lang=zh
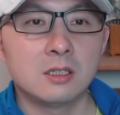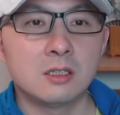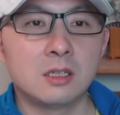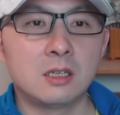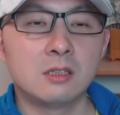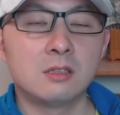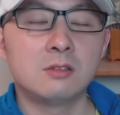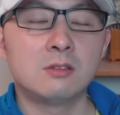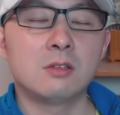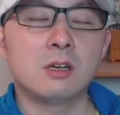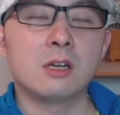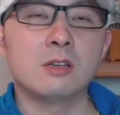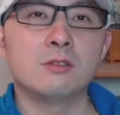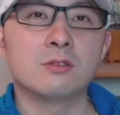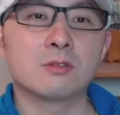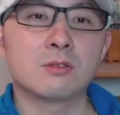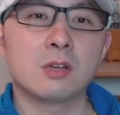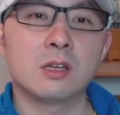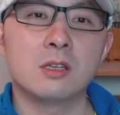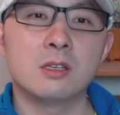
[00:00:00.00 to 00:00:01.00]
然后还
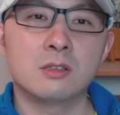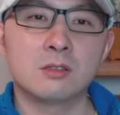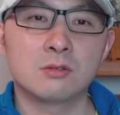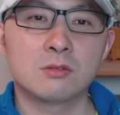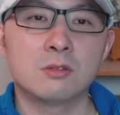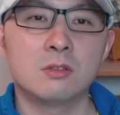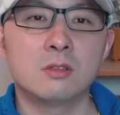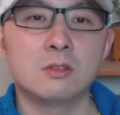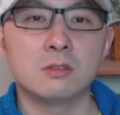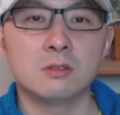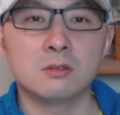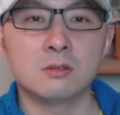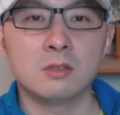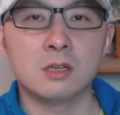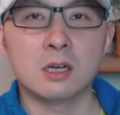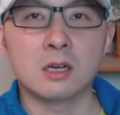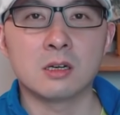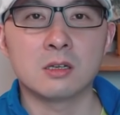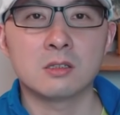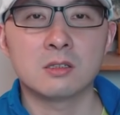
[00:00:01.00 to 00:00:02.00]
有传言说有
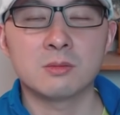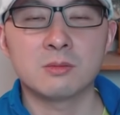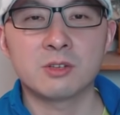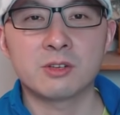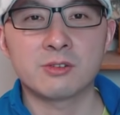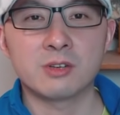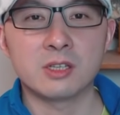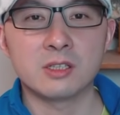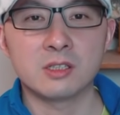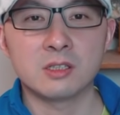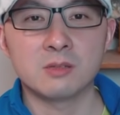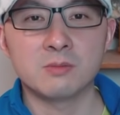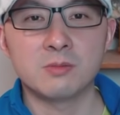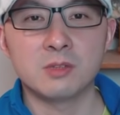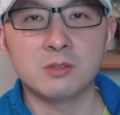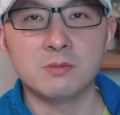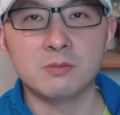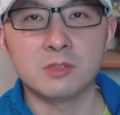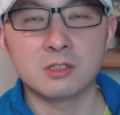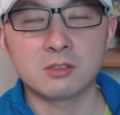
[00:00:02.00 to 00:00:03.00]
两个计票软件
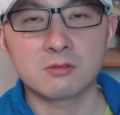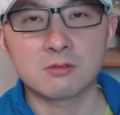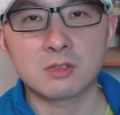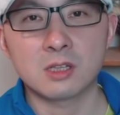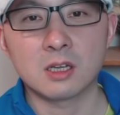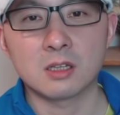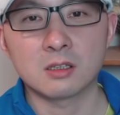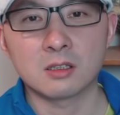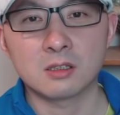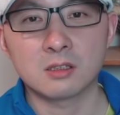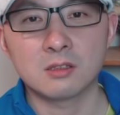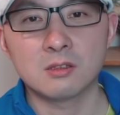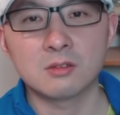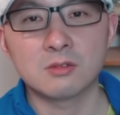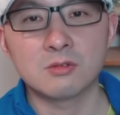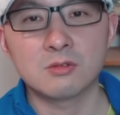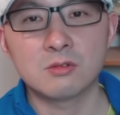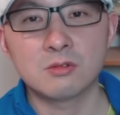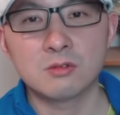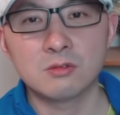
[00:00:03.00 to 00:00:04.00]
被民主党的特
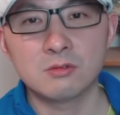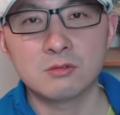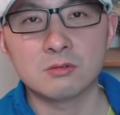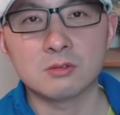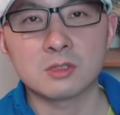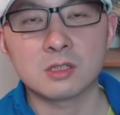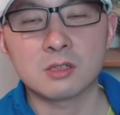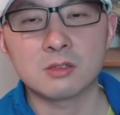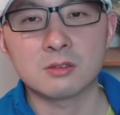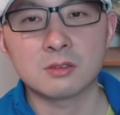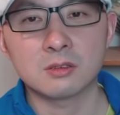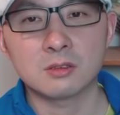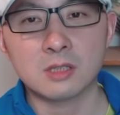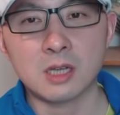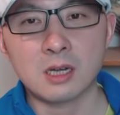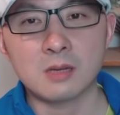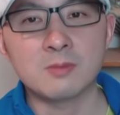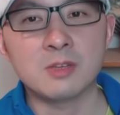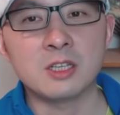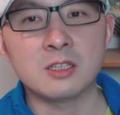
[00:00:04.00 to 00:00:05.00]
工攻入，造成
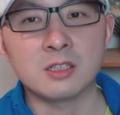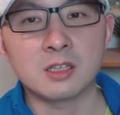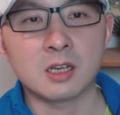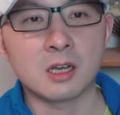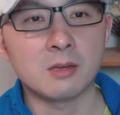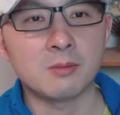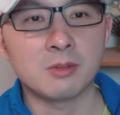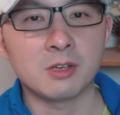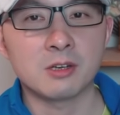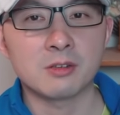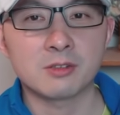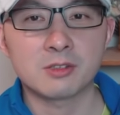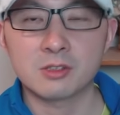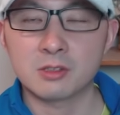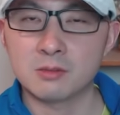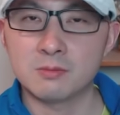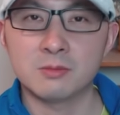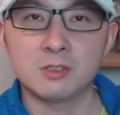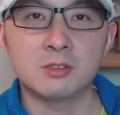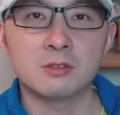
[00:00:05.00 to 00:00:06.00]
大面积改票，
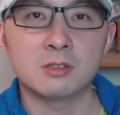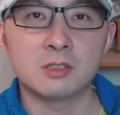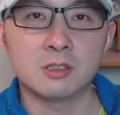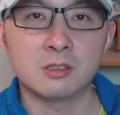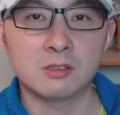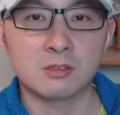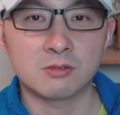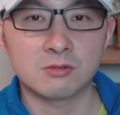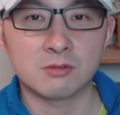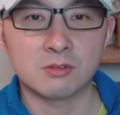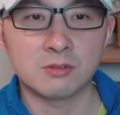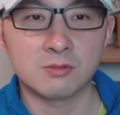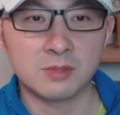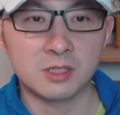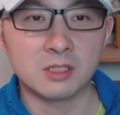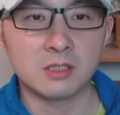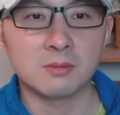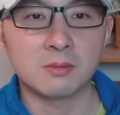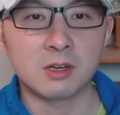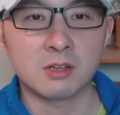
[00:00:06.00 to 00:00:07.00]
这个没有任何主流
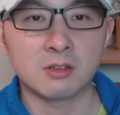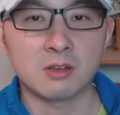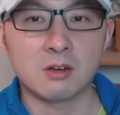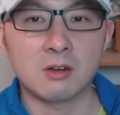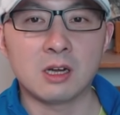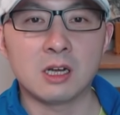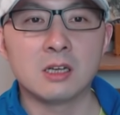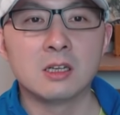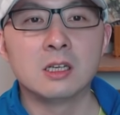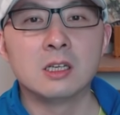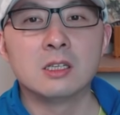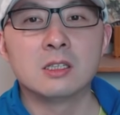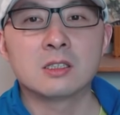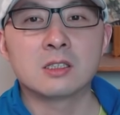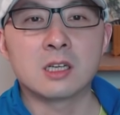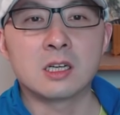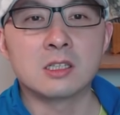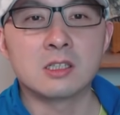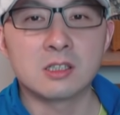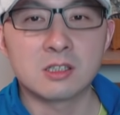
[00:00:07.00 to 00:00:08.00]
媒体报道啊，
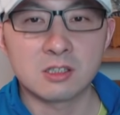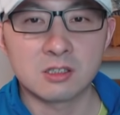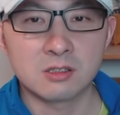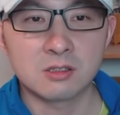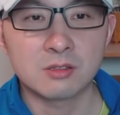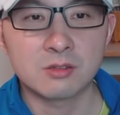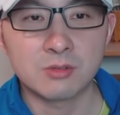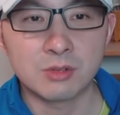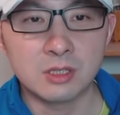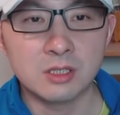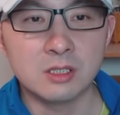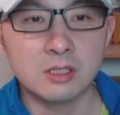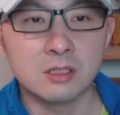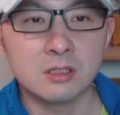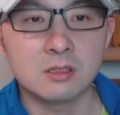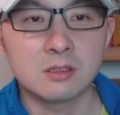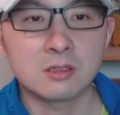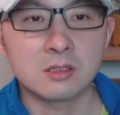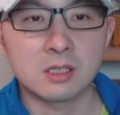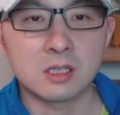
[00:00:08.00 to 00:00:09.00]
暂时存
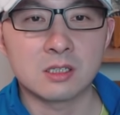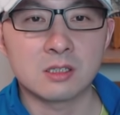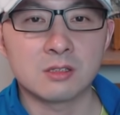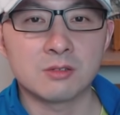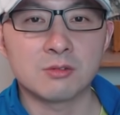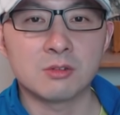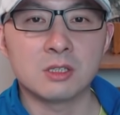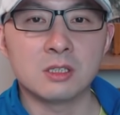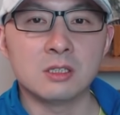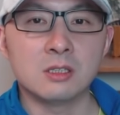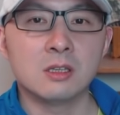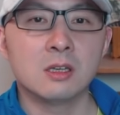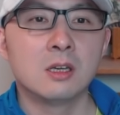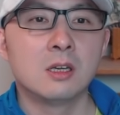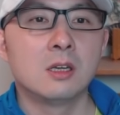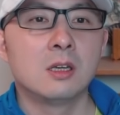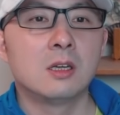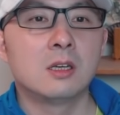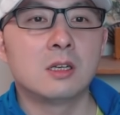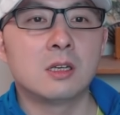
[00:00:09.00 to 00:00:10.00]
疑，暂时存疑。
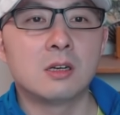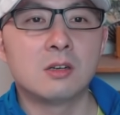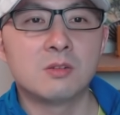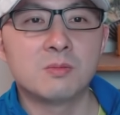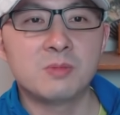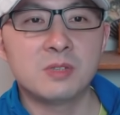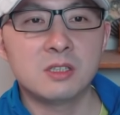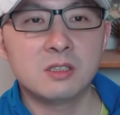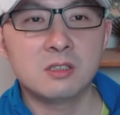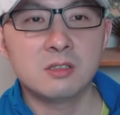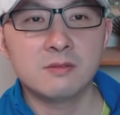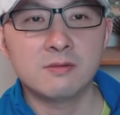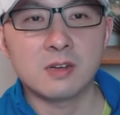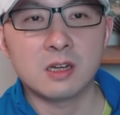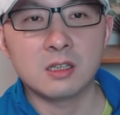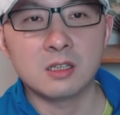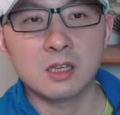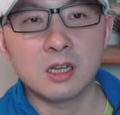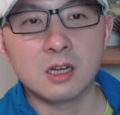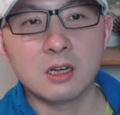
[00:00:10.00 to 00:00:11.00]
然后宾夕
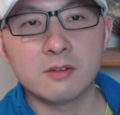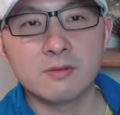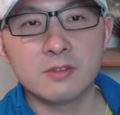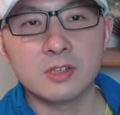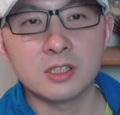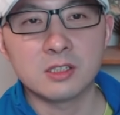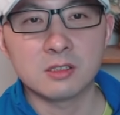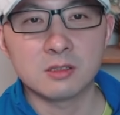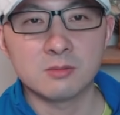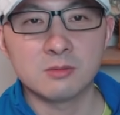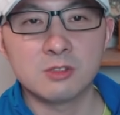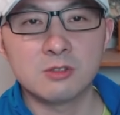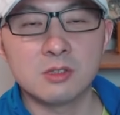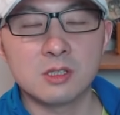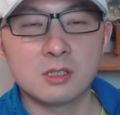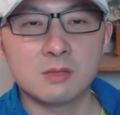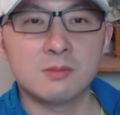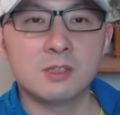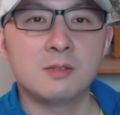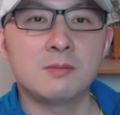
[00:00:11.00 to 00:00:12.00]
法尼亚为什么
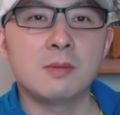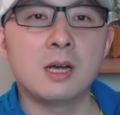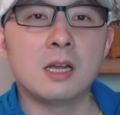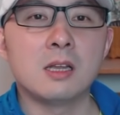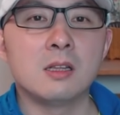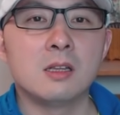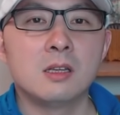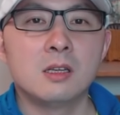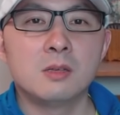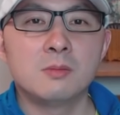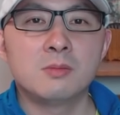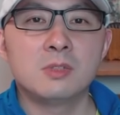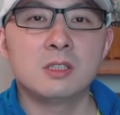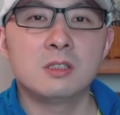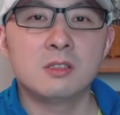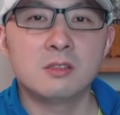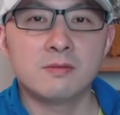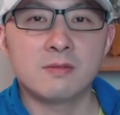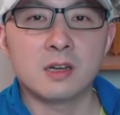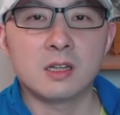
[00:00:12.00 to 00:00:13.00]
会这么慢？
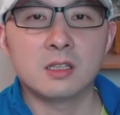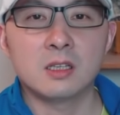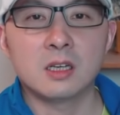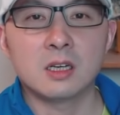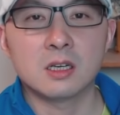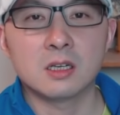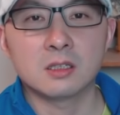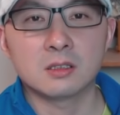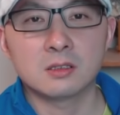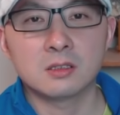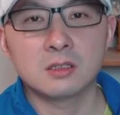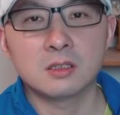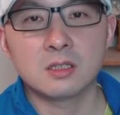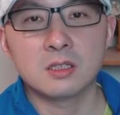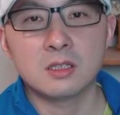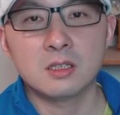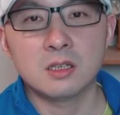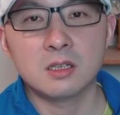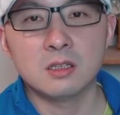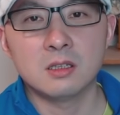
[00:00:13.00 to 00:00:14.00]
宾夕法尼亚各个
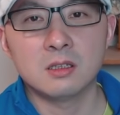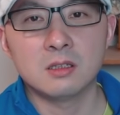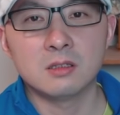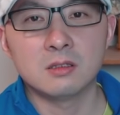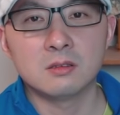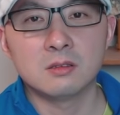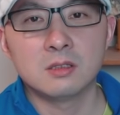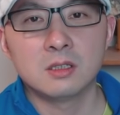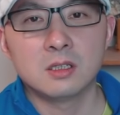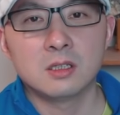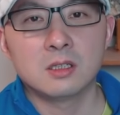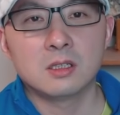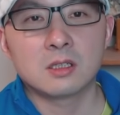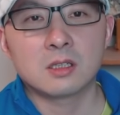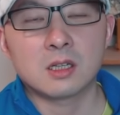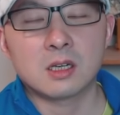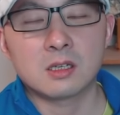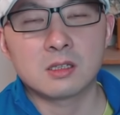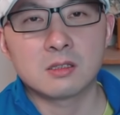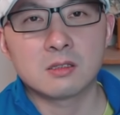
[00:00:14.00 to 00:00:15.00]
县呢？
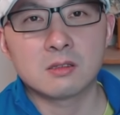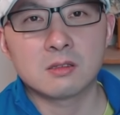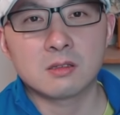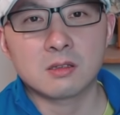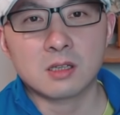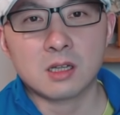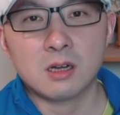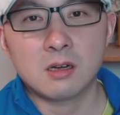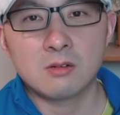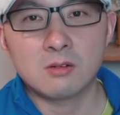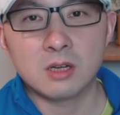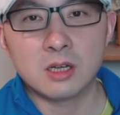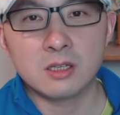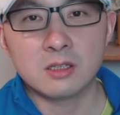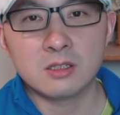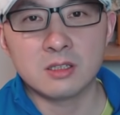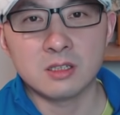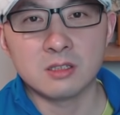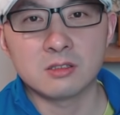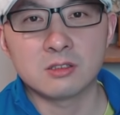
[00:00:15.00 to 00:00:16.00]
他是他后
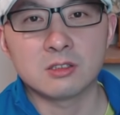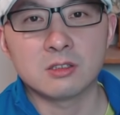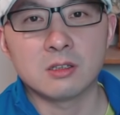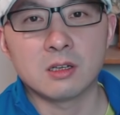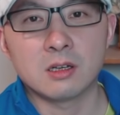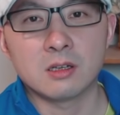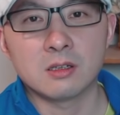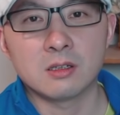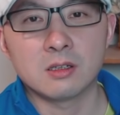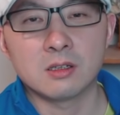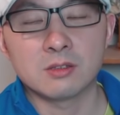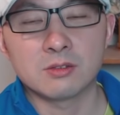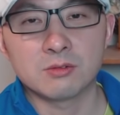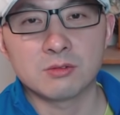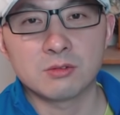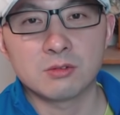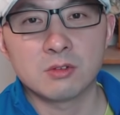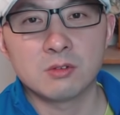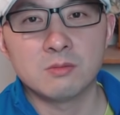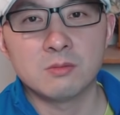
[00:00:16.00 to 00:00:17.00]
来解释了啊，
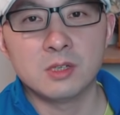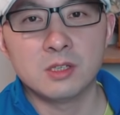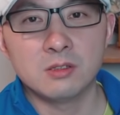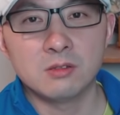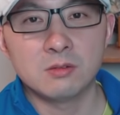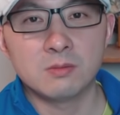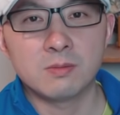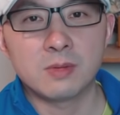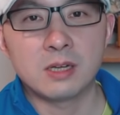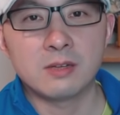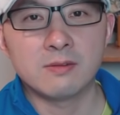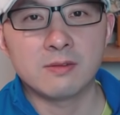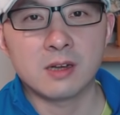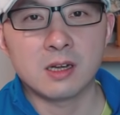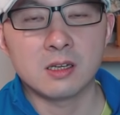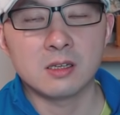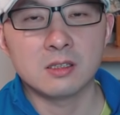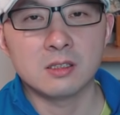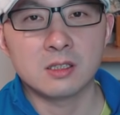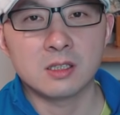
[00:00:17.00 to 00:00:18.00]
就说没有办
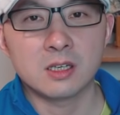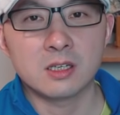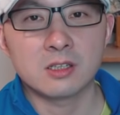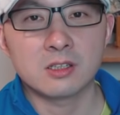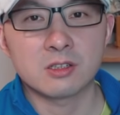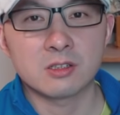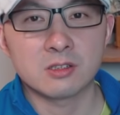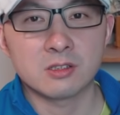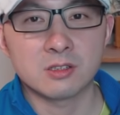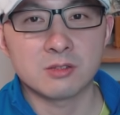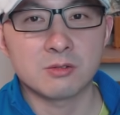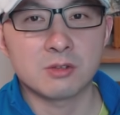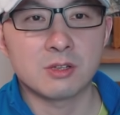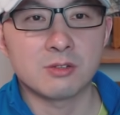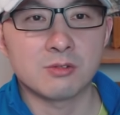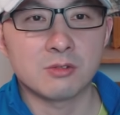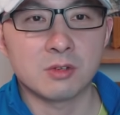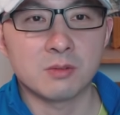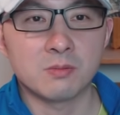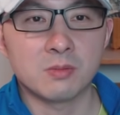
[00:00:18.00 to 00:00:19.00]
法一开始计
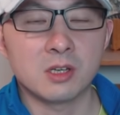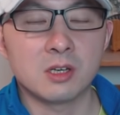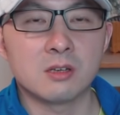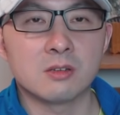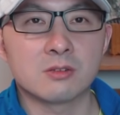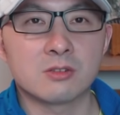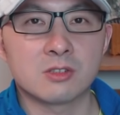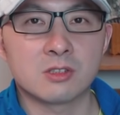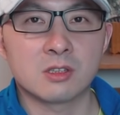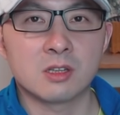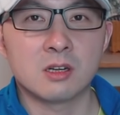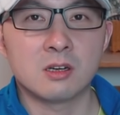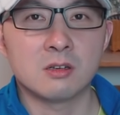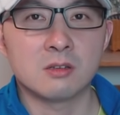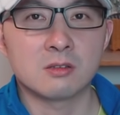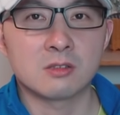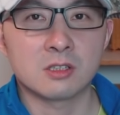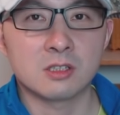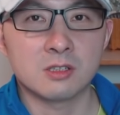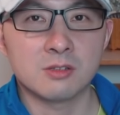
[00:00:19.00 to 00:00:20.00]
算选票，直
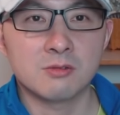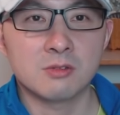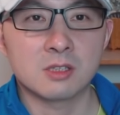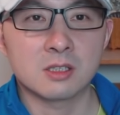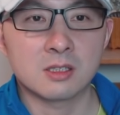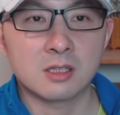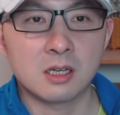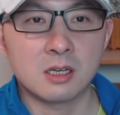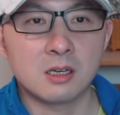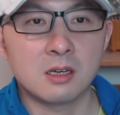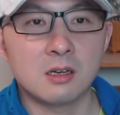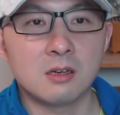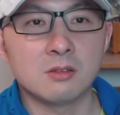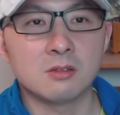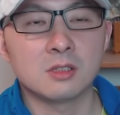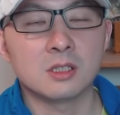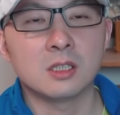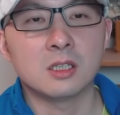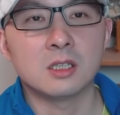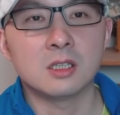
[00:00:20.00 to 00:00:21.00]
到十一月三
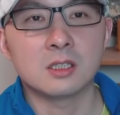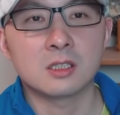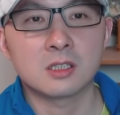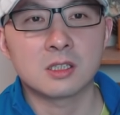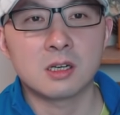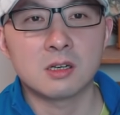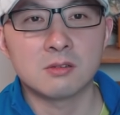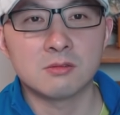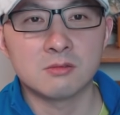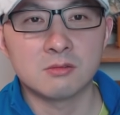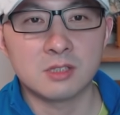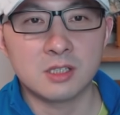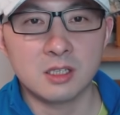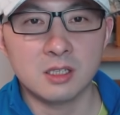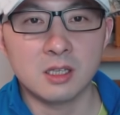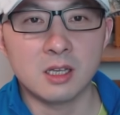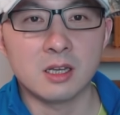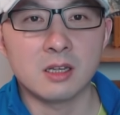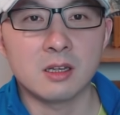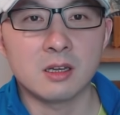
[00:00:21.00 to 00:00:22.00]
号的上午
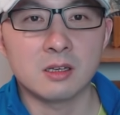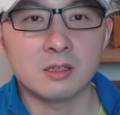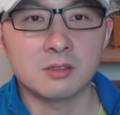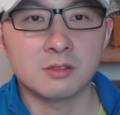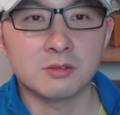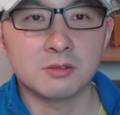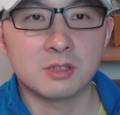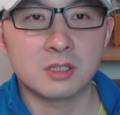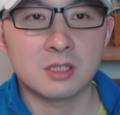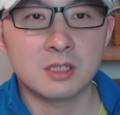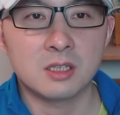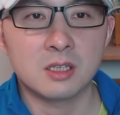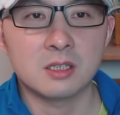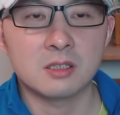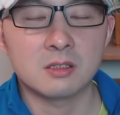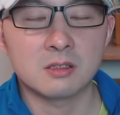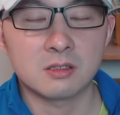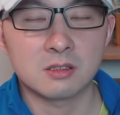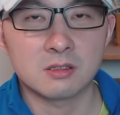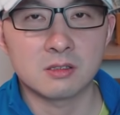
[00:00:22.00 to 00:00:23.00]
七点啊，有的
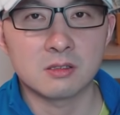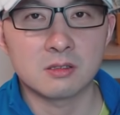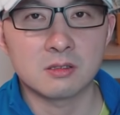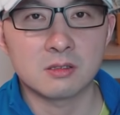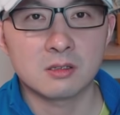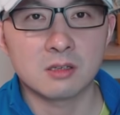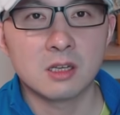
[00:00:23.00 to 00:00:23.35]
县是